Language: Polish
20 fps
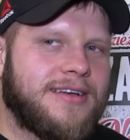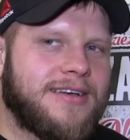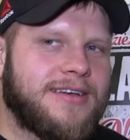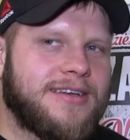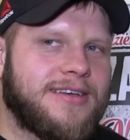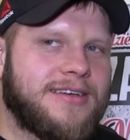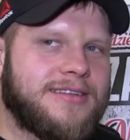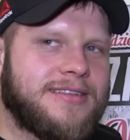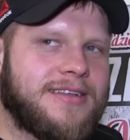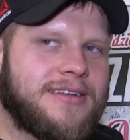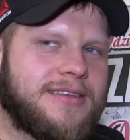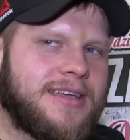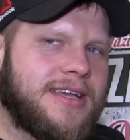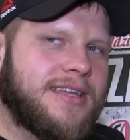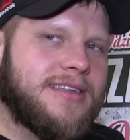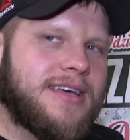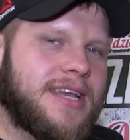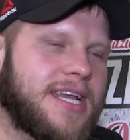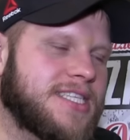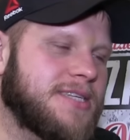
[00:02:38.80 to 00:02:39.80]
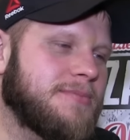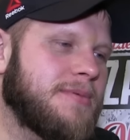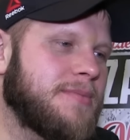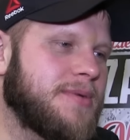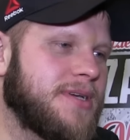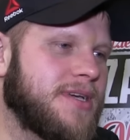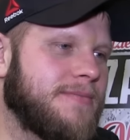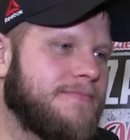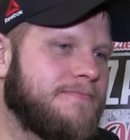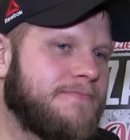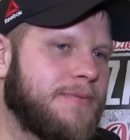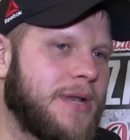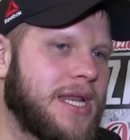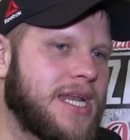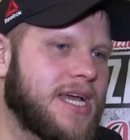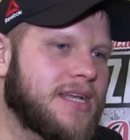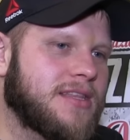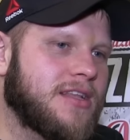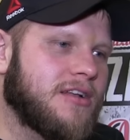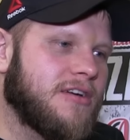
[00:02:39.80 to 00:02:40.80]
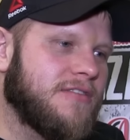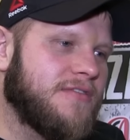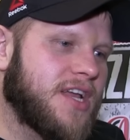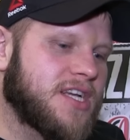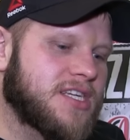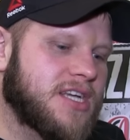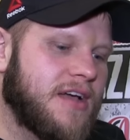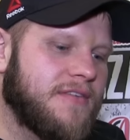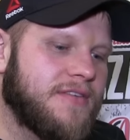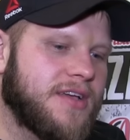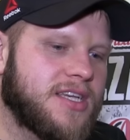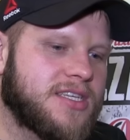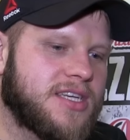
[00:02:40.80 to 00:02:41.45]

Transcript: E, no nie, na razie mamy w planach tylko Warszawę.